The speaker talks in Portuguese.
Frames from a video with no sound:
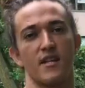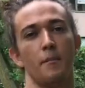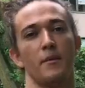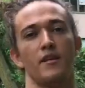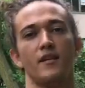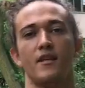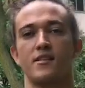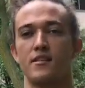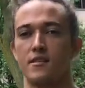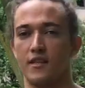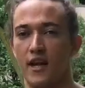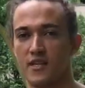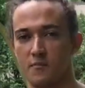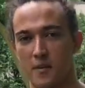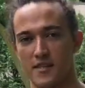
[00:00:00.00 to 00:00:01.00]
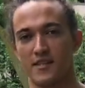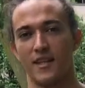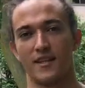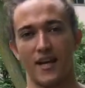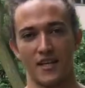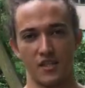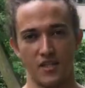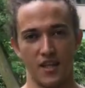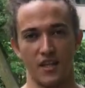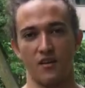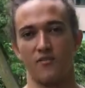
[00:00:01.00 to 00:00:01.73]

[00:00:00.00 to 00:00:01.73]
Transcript: dependendo da, da, especialidade dele.